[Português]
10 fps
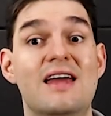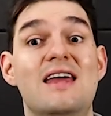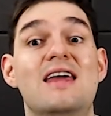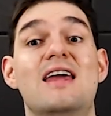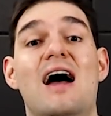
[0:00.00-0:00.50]

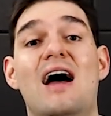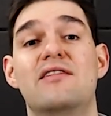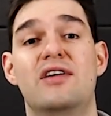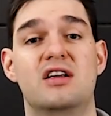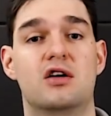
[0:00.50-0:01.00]
e
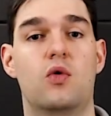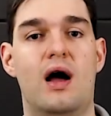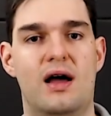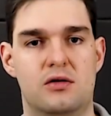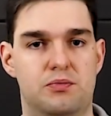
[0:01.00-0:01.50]

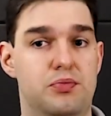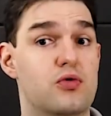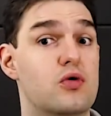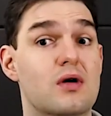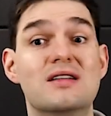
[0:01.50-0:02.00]
averiguaram
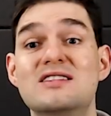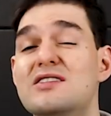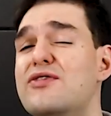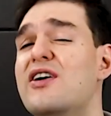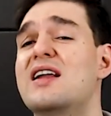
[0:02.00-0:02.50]
por
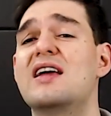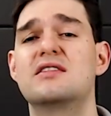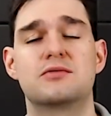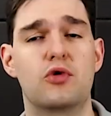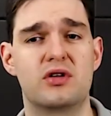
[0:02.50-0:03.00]

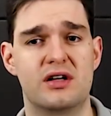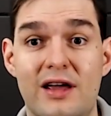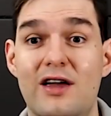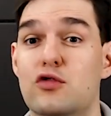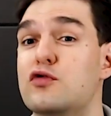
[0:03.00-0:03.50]
diferentes modelos.
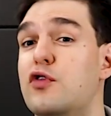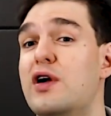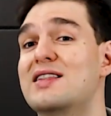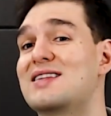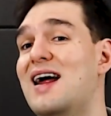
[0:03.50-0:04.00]
Eu não vou
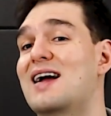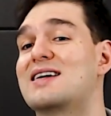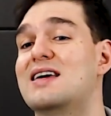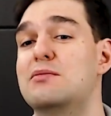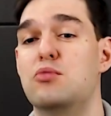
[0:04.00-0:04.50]
entrar
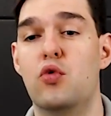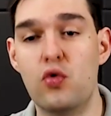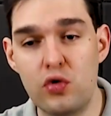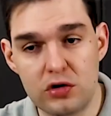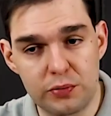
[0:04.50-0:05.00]
aqui
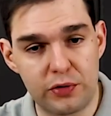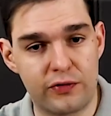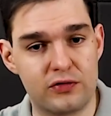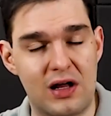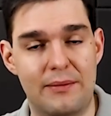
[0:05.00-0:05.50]
muito
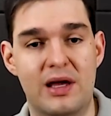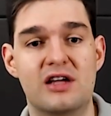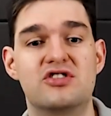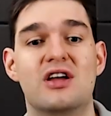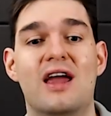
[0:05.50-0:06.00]

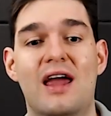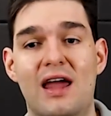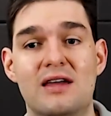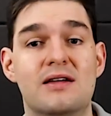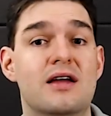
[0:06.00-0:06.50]
profundamente
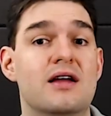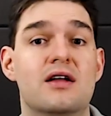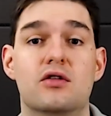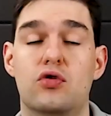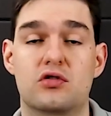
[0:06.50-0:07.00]
em
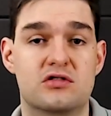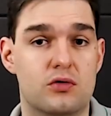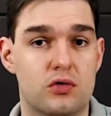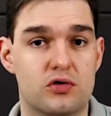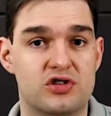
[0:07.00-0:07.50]

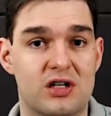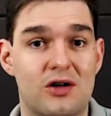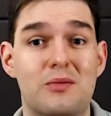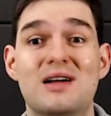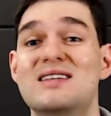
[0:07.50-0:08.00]
toxicologia,
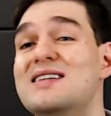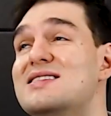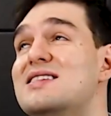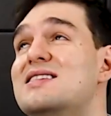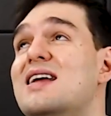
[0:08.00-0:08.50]
não, mas
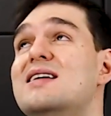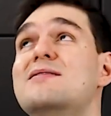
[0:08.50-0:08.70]
existem